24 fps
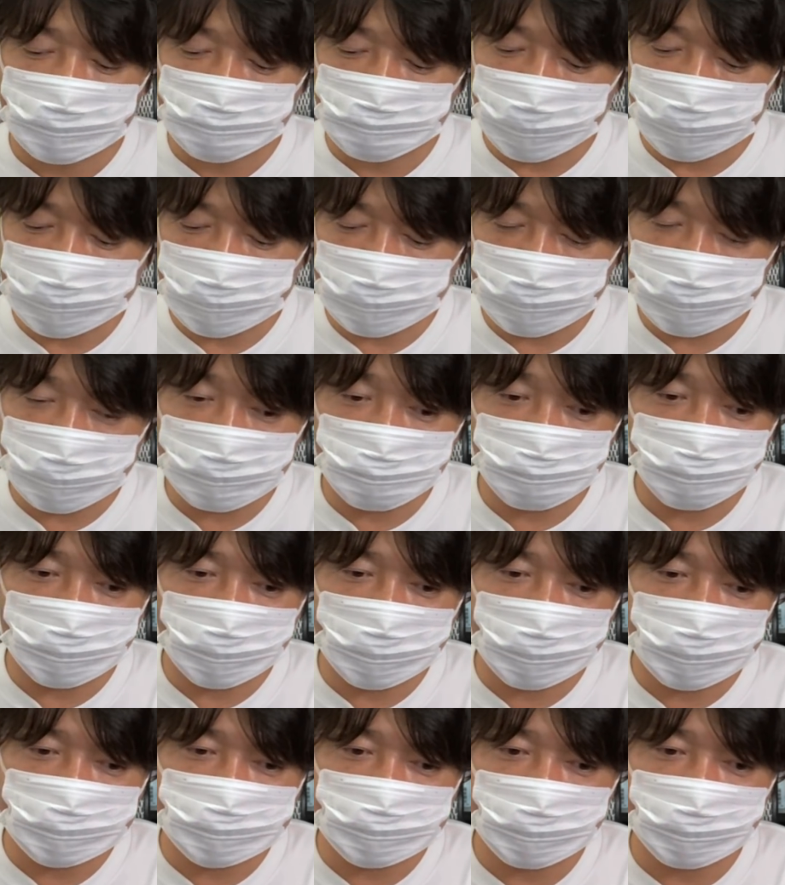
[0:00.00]
まあ、日経がこ
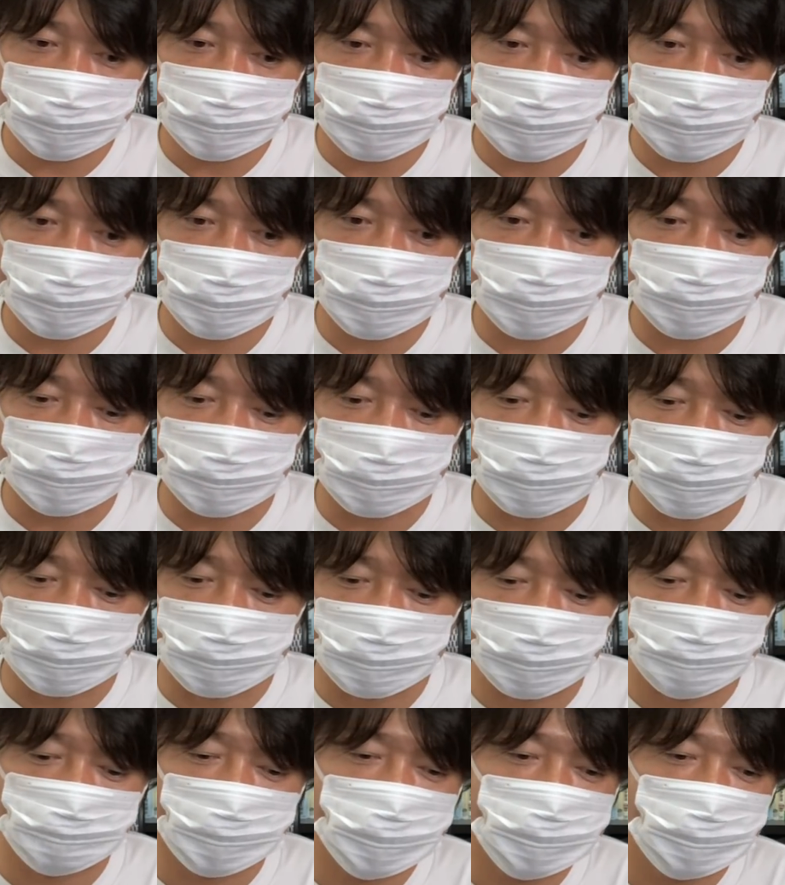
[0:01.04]
れだけ下がった中で、
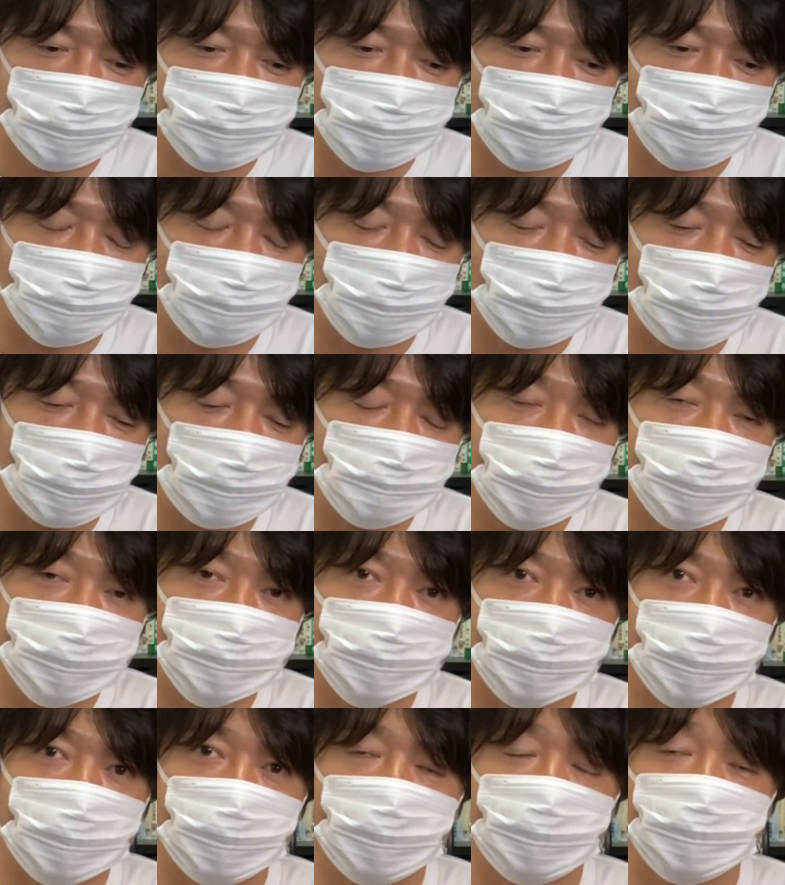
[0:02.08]
えマザーズがあまり
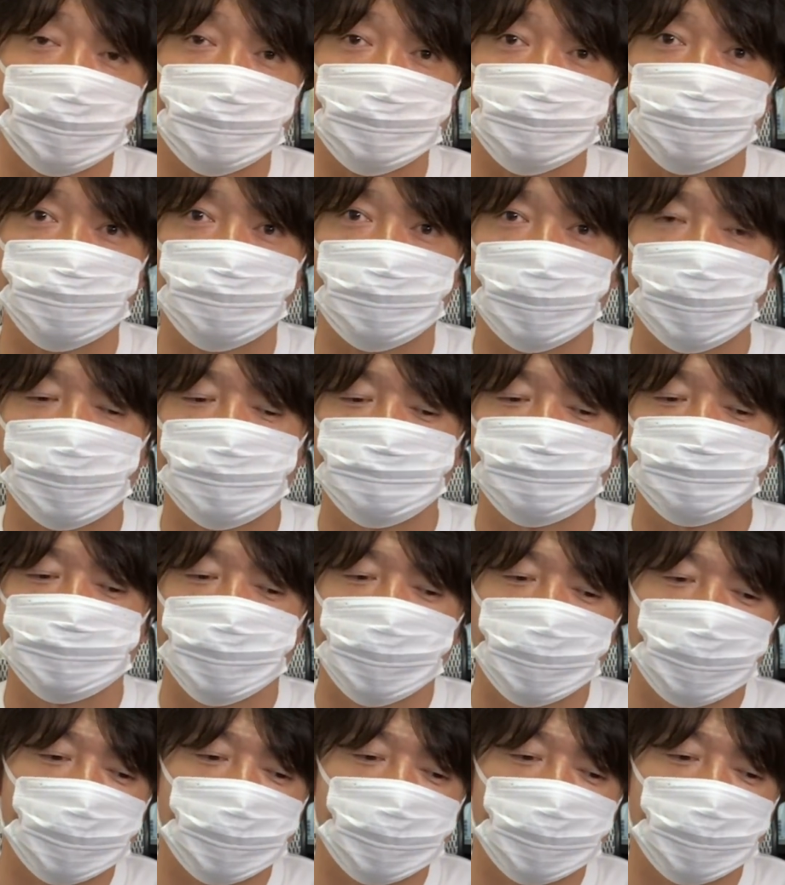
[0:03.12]
下がらないっていうのはね、